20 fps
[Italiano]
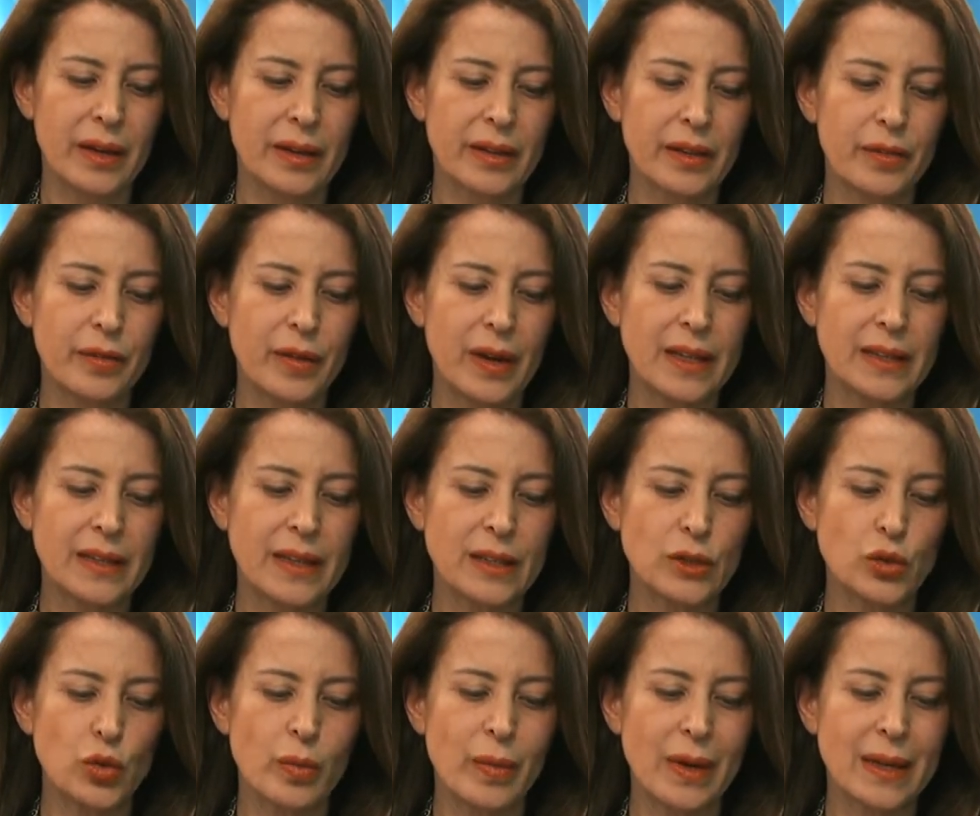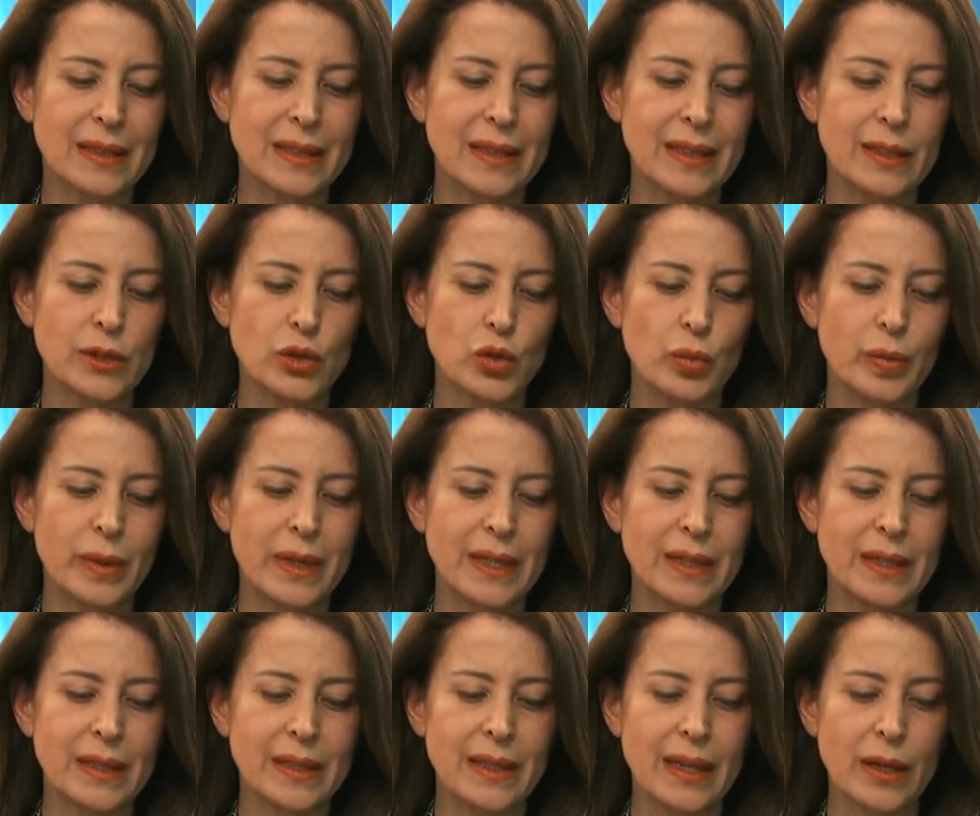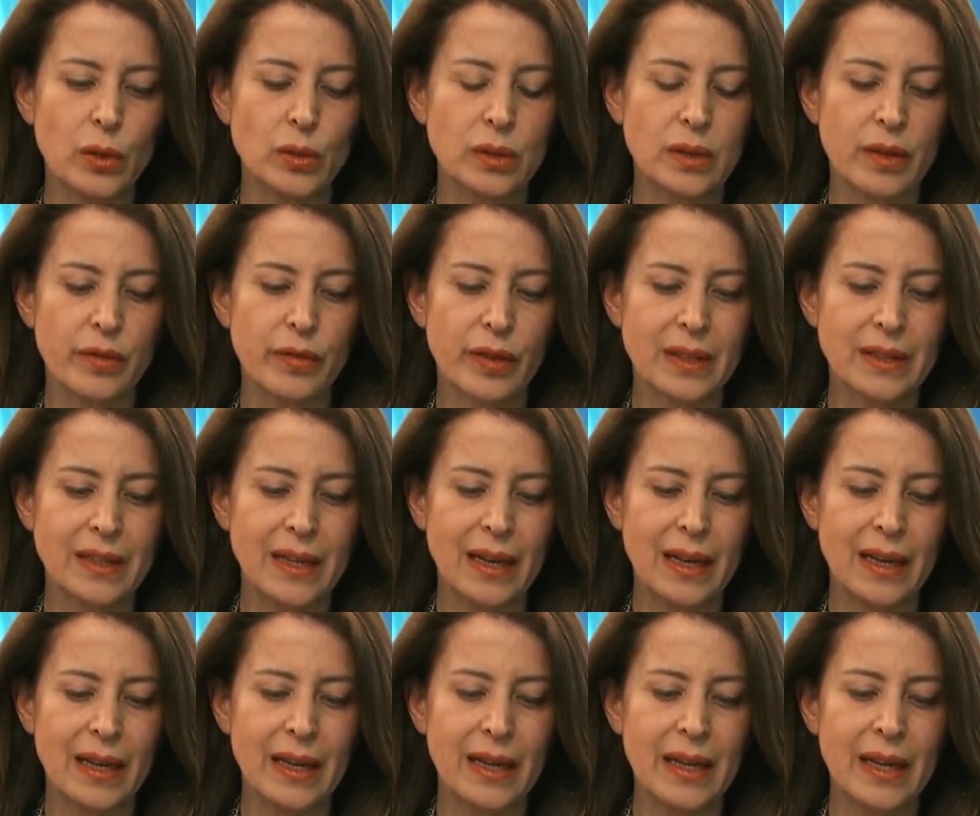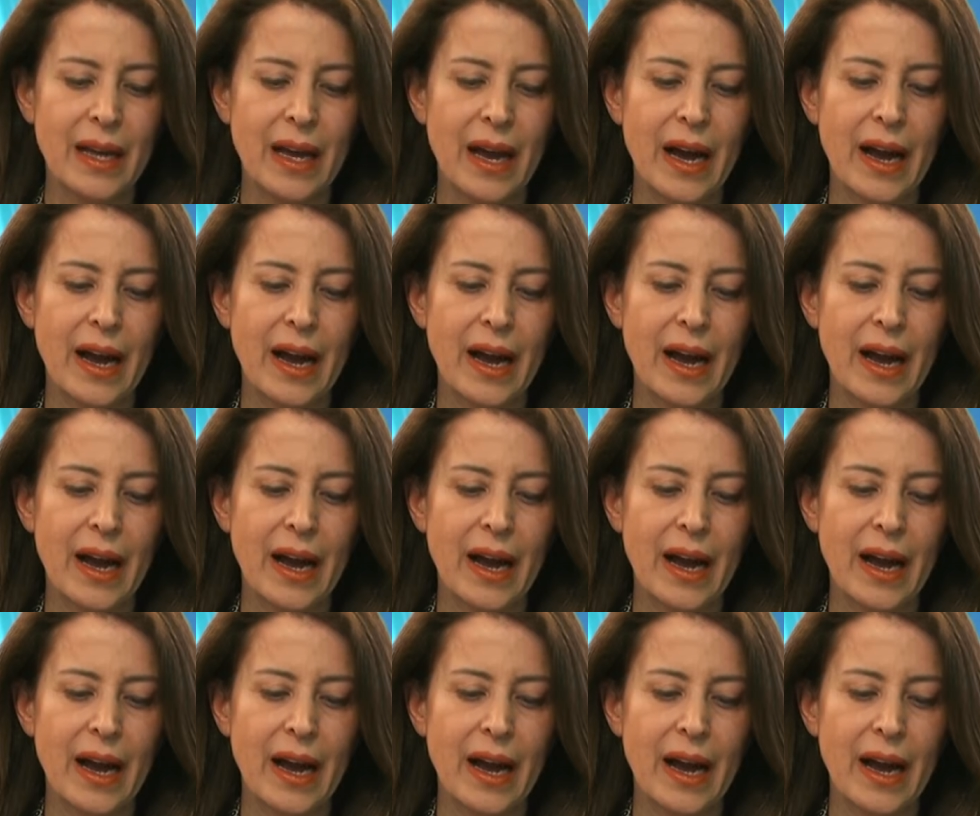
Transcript: Riflettere sui martiri subiti dai nostri fratelli